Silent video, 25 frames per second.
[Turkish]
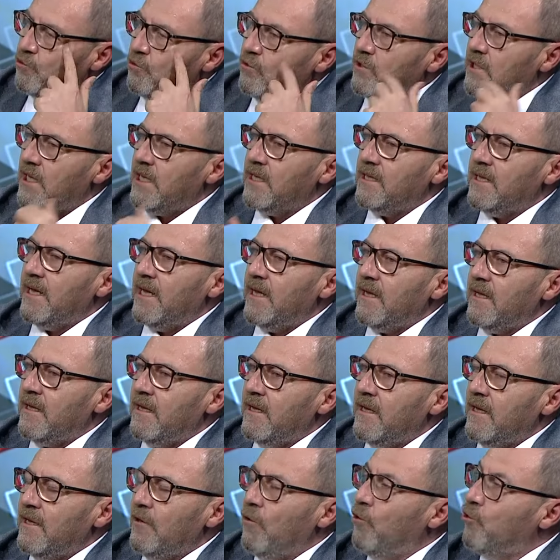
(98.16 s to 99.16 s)
Türkiye'de
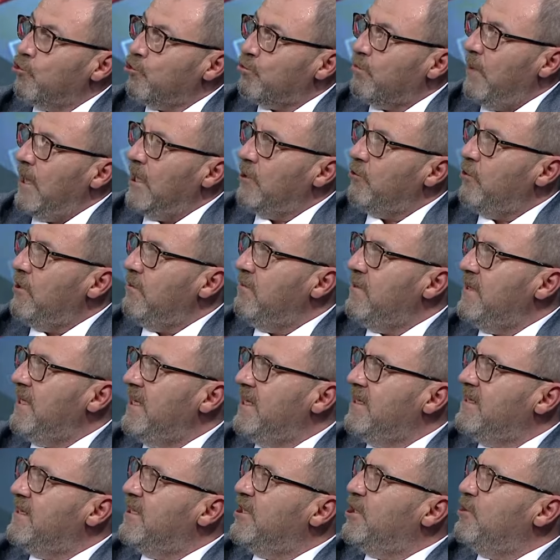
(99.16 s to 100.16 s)
e, Osmanlı döneminde
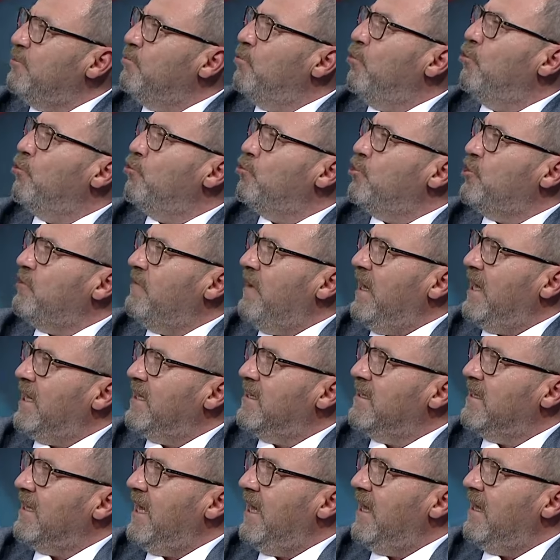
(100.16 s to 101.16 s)
ilk seçim Bolu
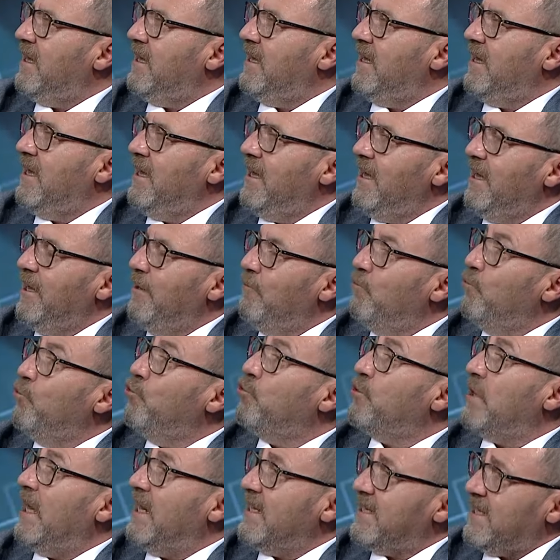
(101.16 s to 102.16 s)
civarında e,
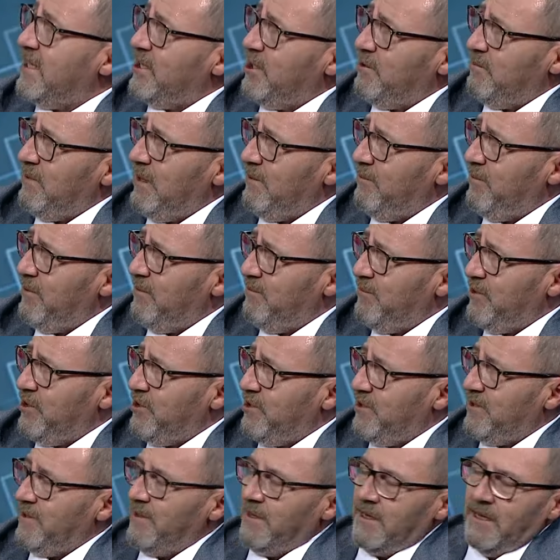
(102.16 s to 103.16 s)
muhtar seçimi
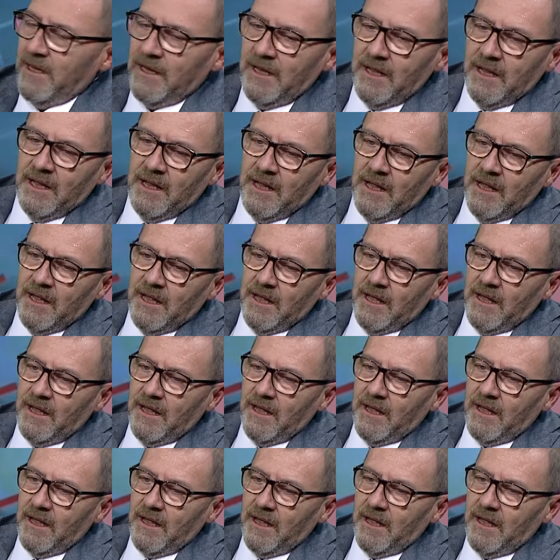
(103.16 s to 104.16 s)
yapılmıştı.
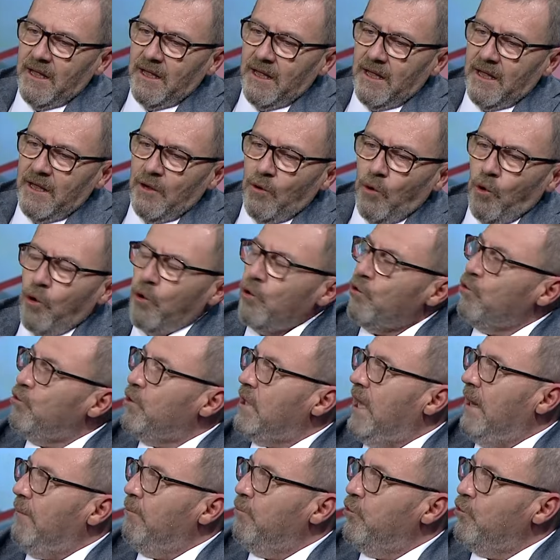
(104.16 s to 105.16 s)
E, o
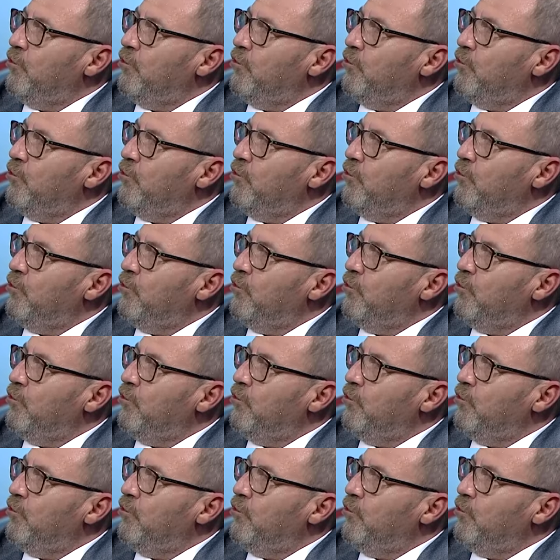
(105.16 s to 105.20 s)
günden